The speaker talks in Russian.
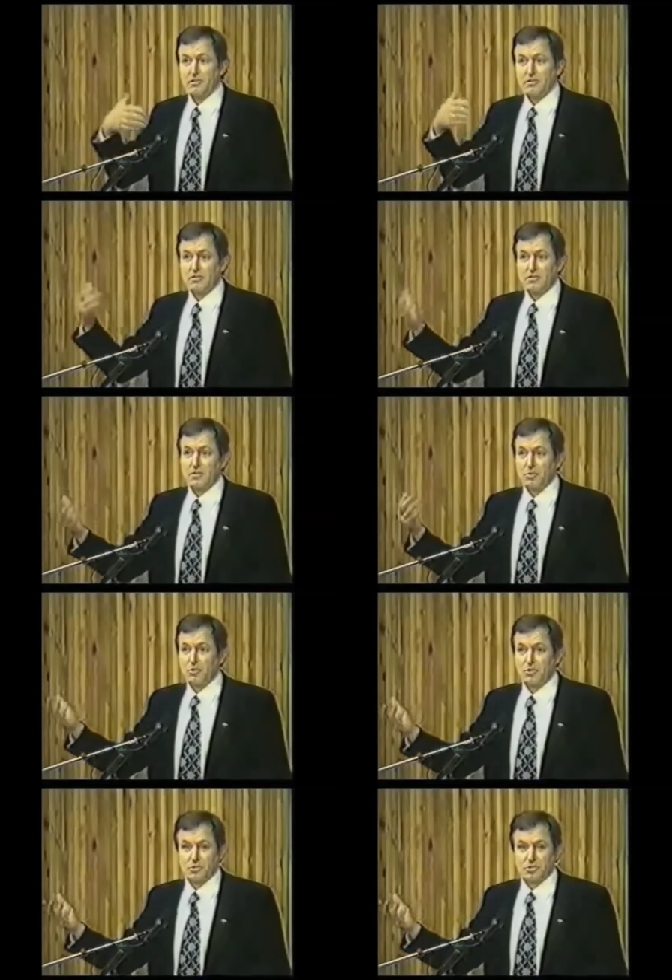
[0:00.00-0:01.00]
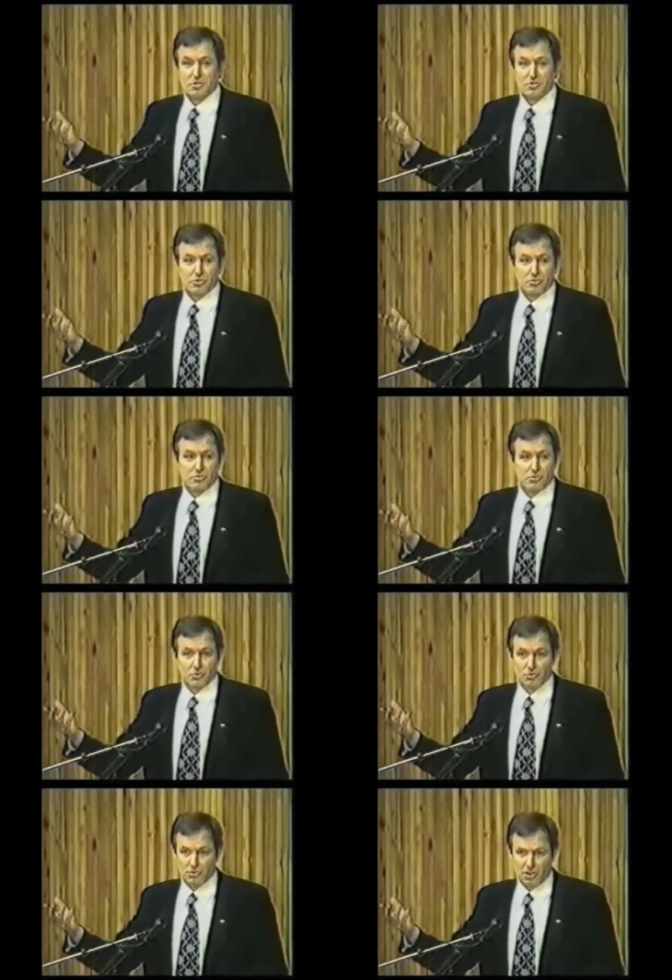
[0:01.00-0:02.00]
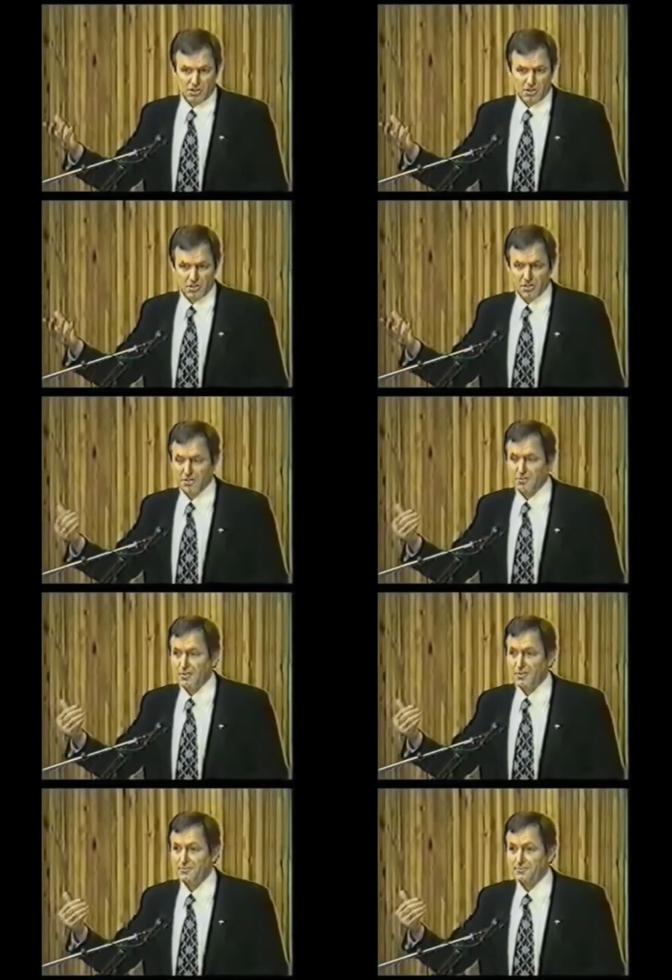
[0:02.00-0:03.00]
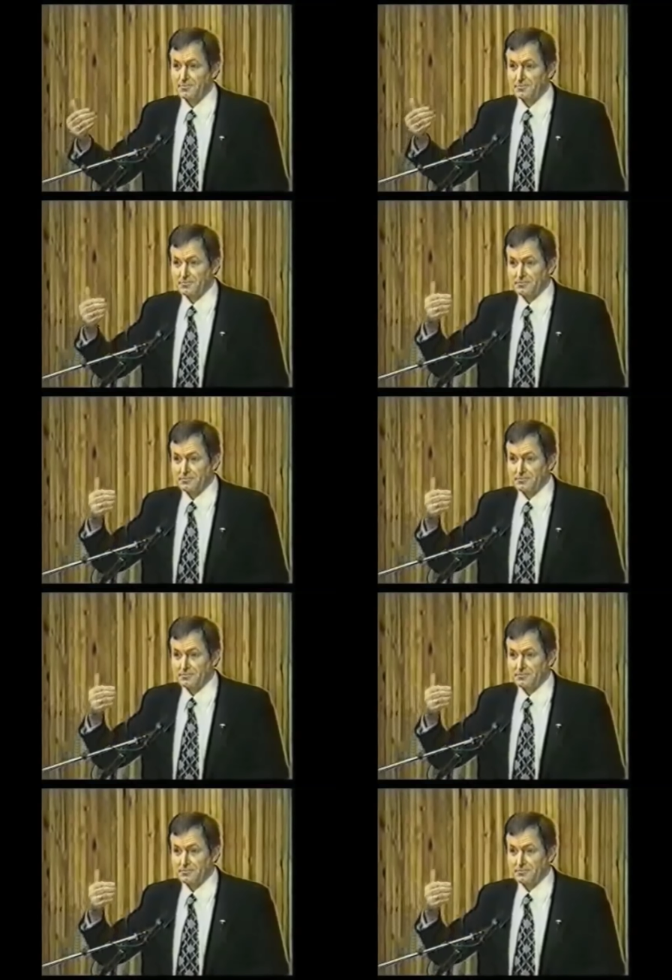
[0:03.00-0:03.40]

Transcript: У меня до, до работы на машине еще минут 30 где-то было.